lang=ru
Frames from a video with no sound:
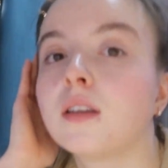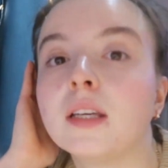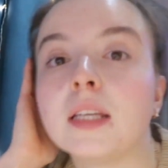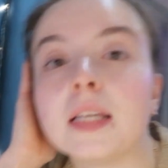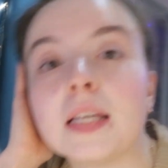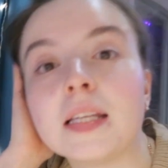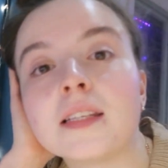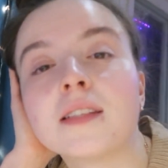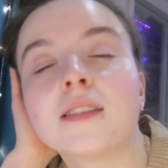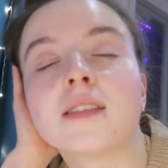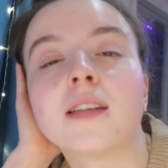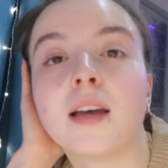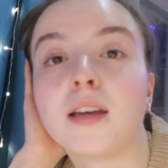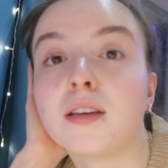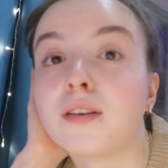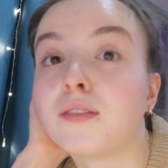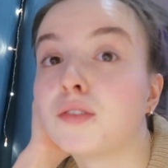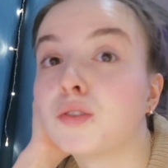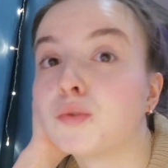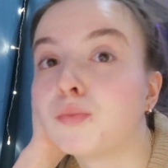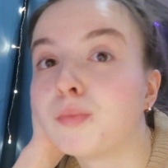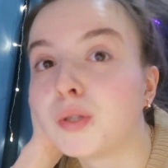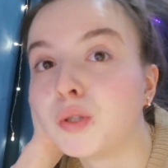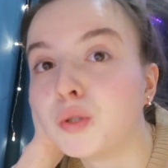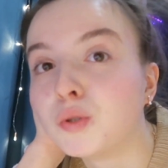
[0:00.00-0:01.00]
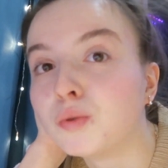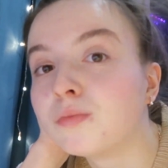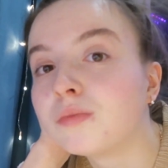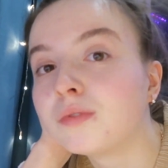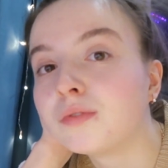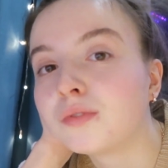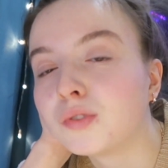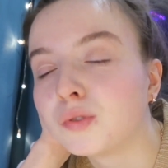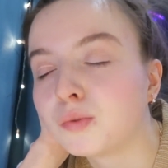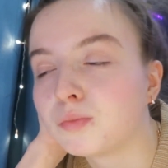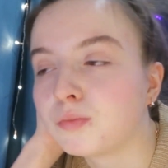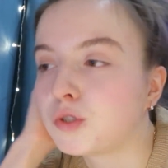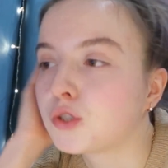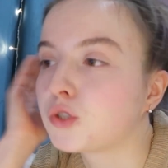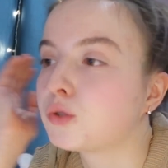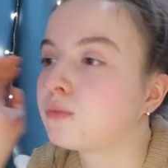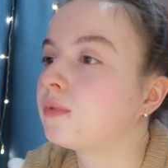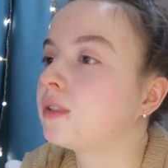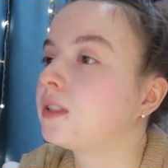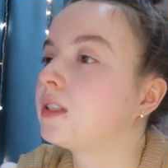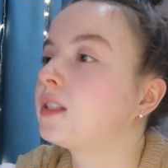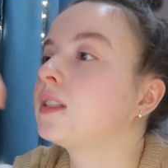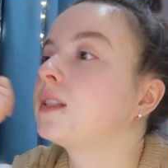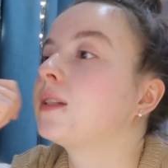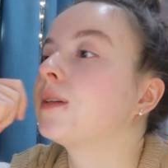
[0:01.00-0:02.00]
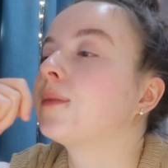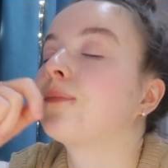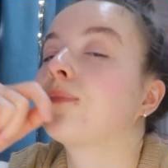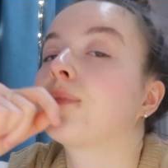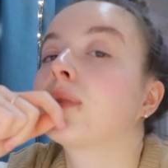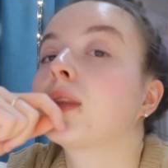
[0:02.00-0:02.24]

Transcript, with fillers: И я не знаю, я вот подумываю, может быть,